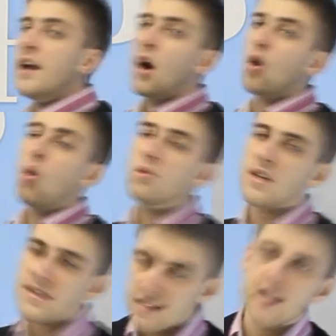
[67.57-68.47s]
E
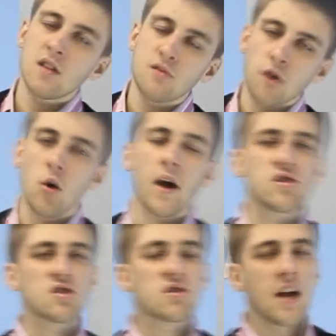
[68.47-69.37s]
alguns acidentes foram
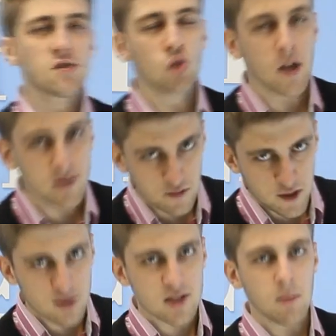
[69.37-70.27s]
registrados durante esse
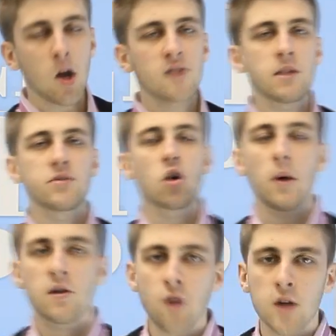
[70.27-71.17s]
final de semana, nós temos
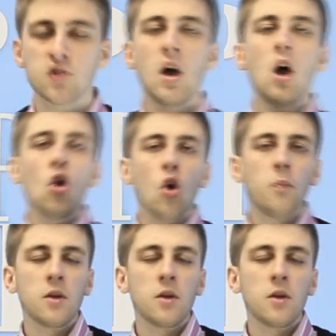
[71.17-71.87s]
algumas fotos. O